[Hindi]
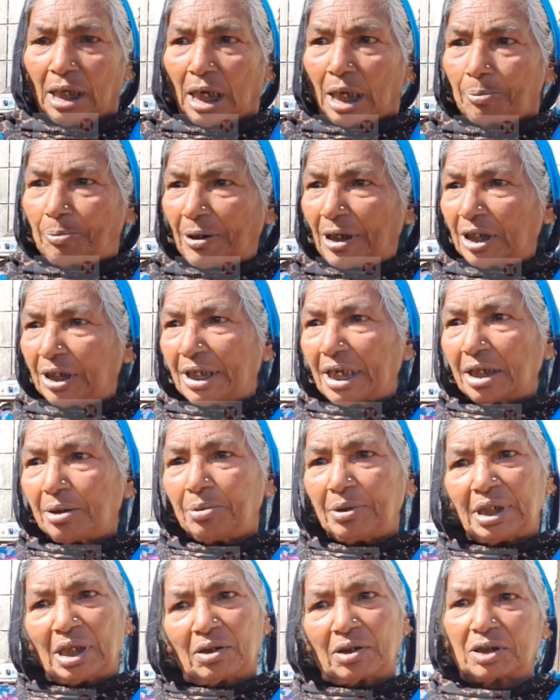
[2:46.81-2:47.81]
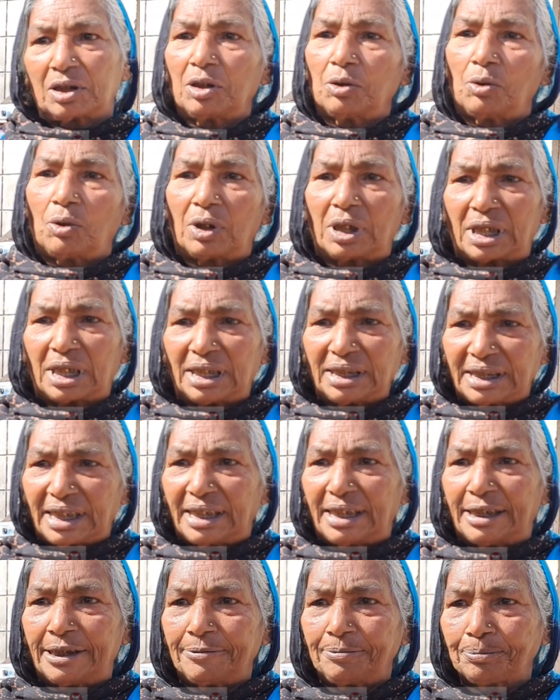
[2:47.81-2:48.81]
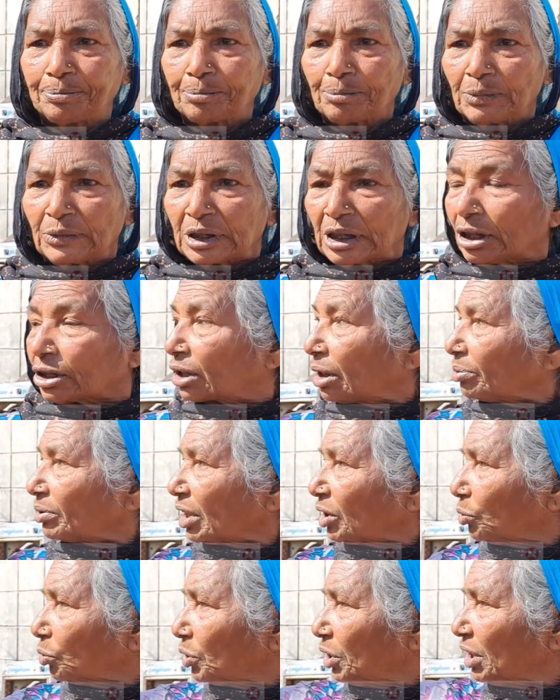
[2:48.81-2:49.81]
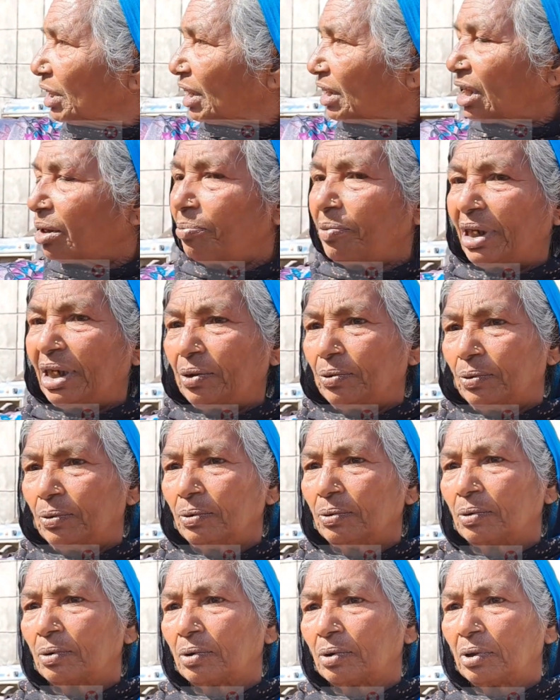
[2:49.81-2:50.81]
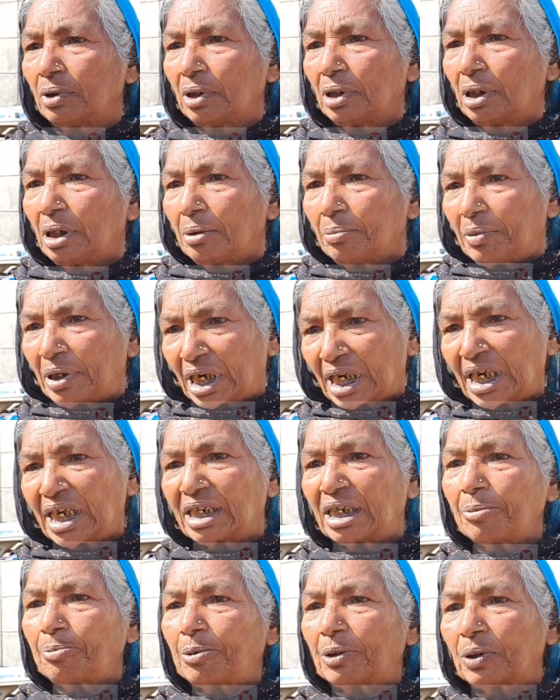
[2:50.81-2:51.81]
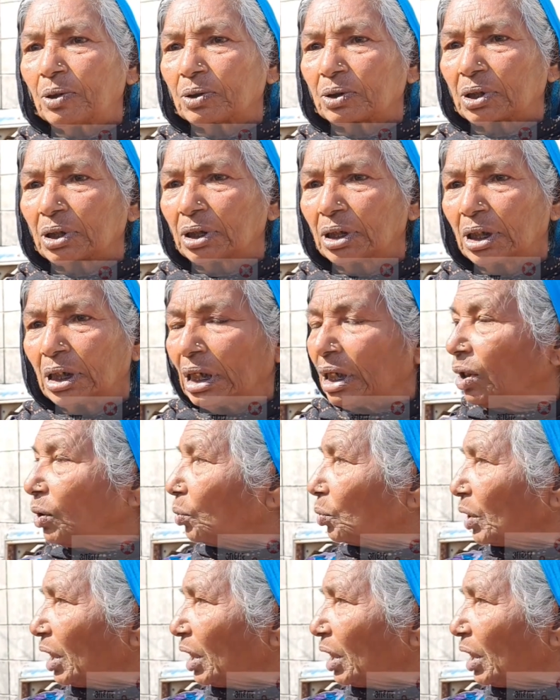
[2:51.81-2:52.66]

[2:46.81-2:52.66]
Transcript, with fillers: और फिर डेढ़ महीना के सुनो गोड़े रंधन है सब तो दुखी ज्यादा मैं हूँ मेरा लग लगा पड़ोस हम्म।